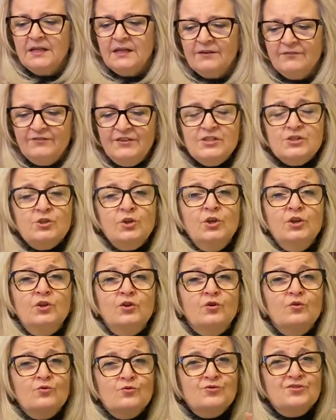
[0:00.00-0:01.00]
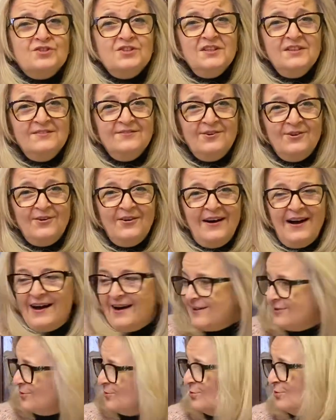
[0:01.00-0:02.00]
Visto che non riuscivo
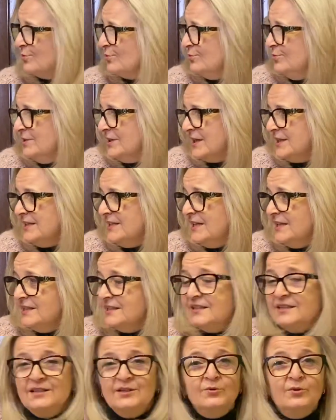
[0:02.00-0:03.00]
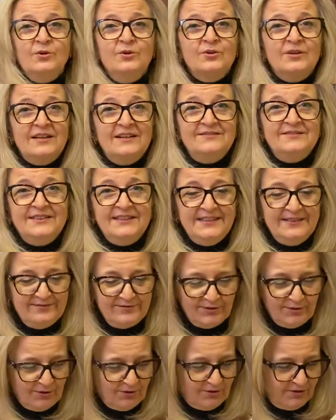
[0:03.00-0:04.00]
a concludere niente di quello che
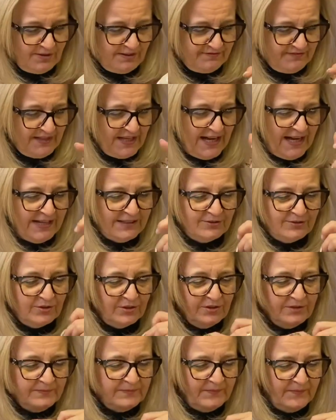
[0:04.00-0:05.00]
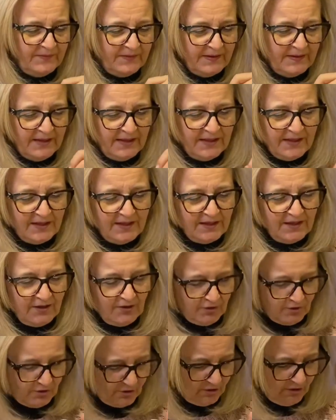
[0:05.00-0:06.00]
avevo avviato,
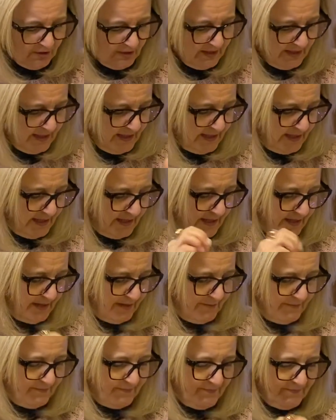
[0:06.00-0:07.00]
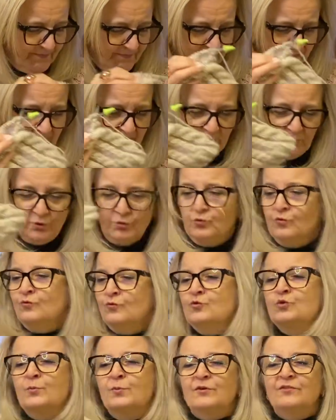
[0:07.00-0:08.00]
ho, ehm, allora, ho
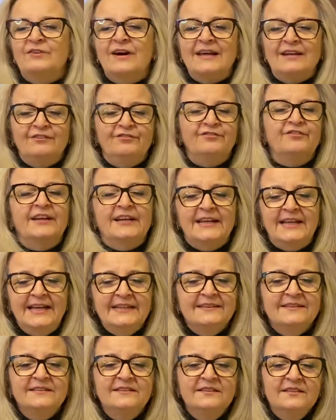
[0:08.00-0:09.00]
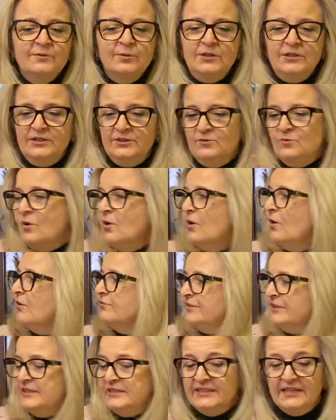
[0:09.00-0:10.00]
dovuto provare i ferretti, quelli
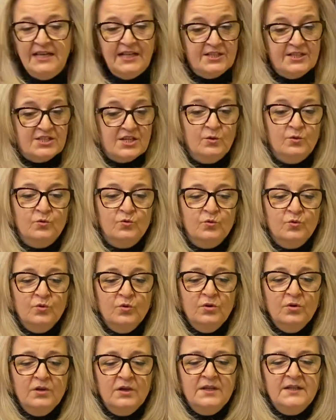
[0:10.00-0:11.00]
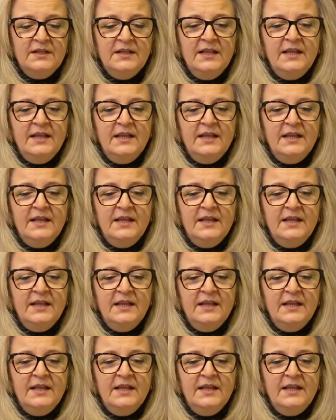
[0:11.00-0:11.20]
nuovi lì della Ciao Gu,